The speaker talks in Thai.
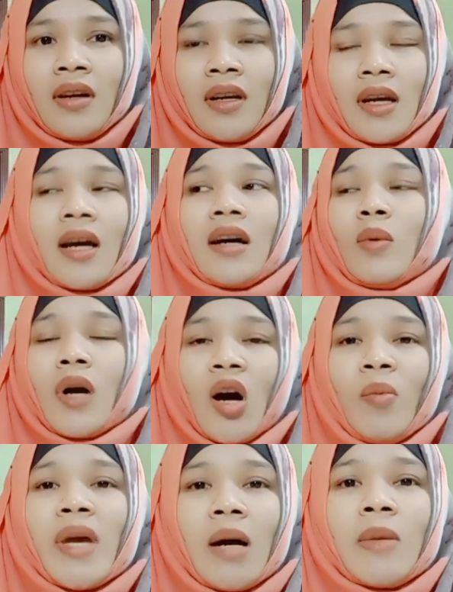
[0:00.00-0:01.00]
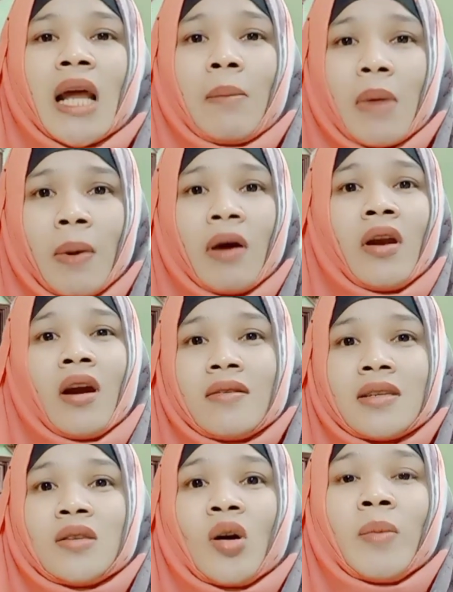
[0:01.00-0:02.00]
ถ้าเกิดว่าเขามีคำถามกับเราแล้วเรา
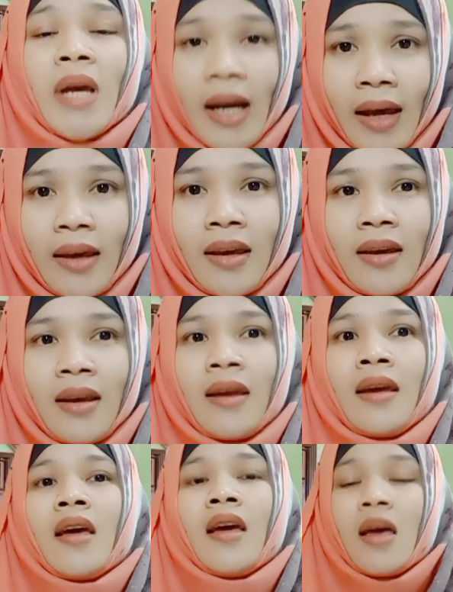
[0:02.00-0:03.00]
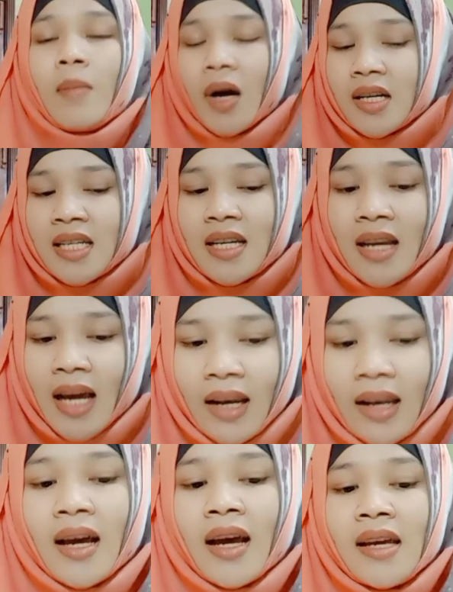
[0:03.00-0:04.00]
จะตอบยังไงนะฮะเพราะฉะนั้น
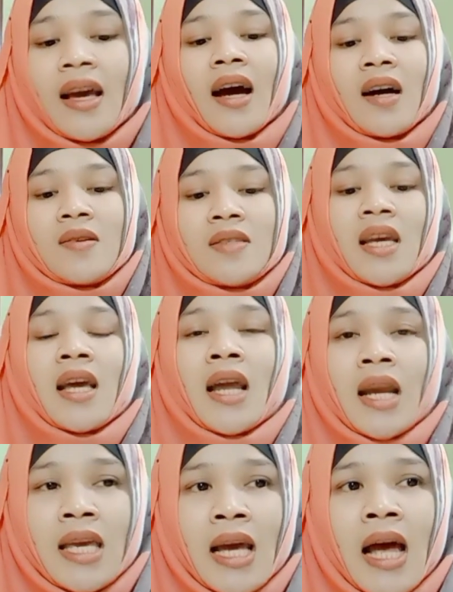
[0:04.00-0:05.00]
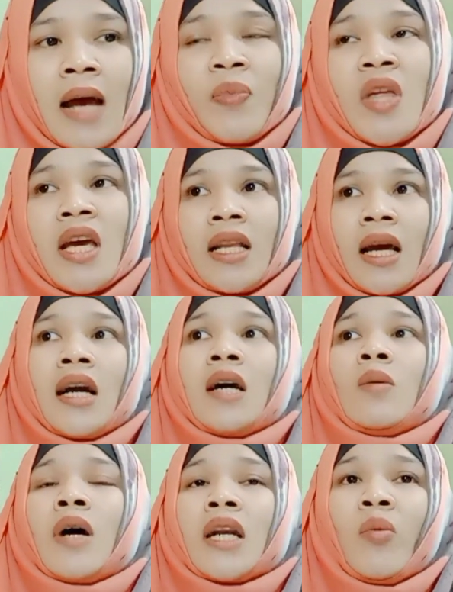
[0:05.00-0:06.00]
นะคะ อย่าเข้าใจอะไรยาก ถ้าเกิด
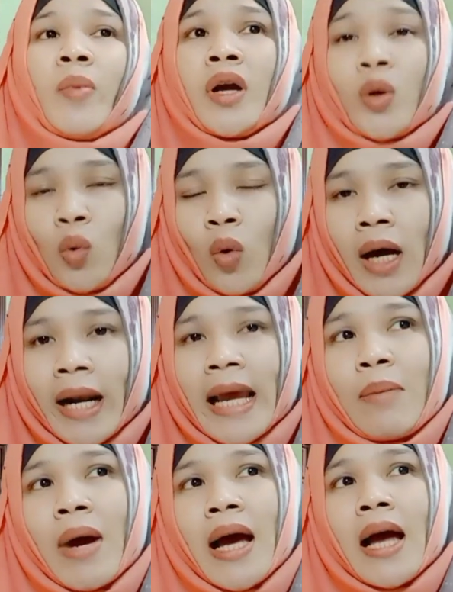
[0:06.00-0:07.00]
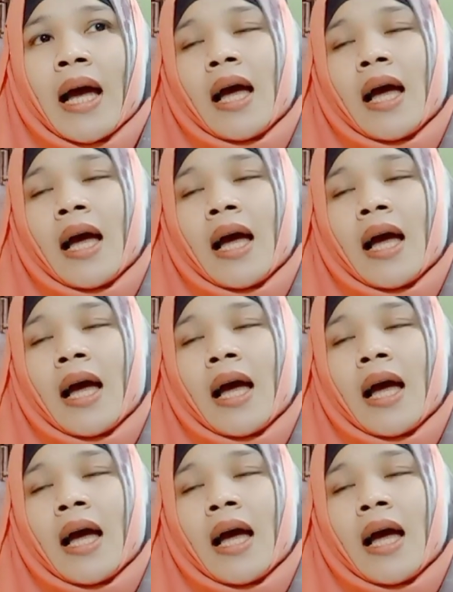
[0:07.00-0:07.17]
ว่าเราไปรู้อะไรมา